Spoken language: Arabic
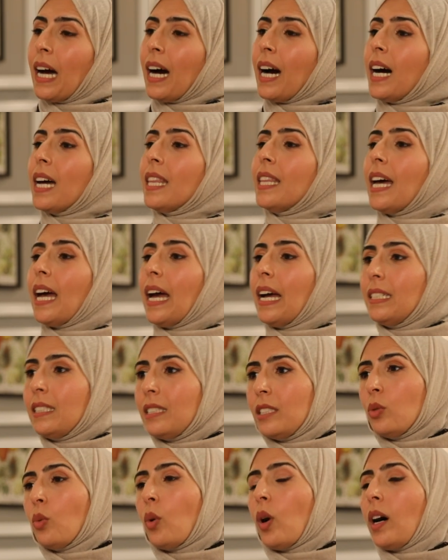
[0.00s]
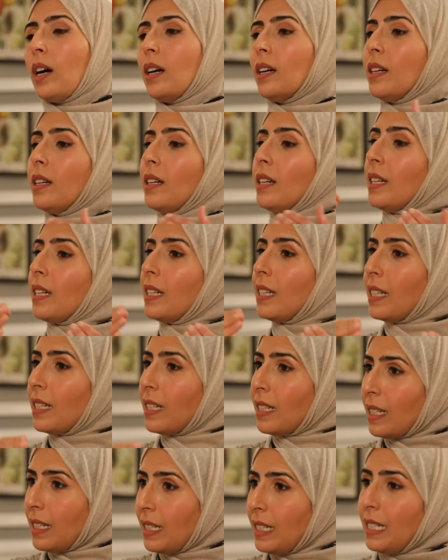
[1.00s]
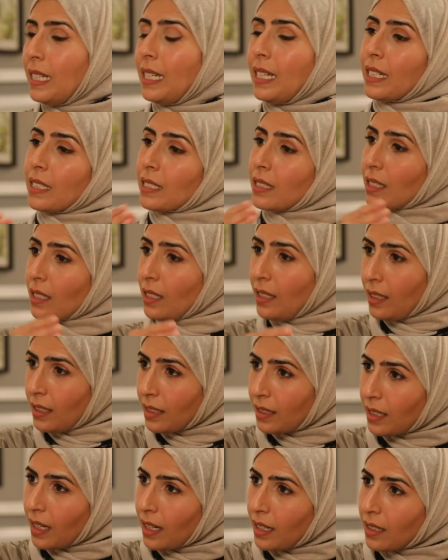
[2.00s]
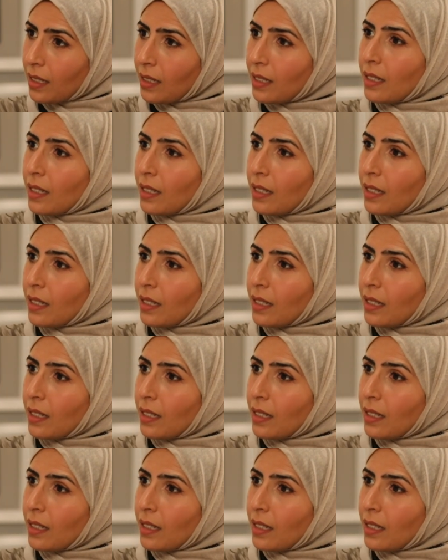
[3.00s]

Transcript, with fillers: هذا اسوء لصحته